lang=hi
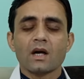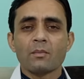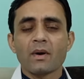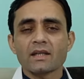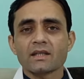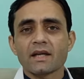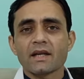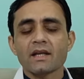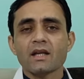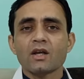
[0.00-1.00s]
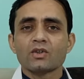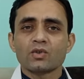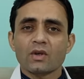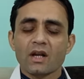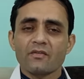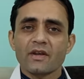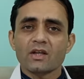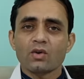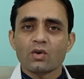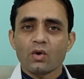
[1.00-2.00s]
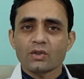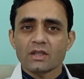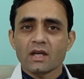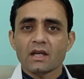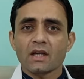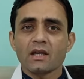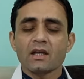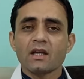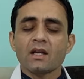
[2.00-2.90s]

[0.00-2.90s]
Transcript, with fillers: अब बात करें सुकराल फेट और ऑक्सीटाकेन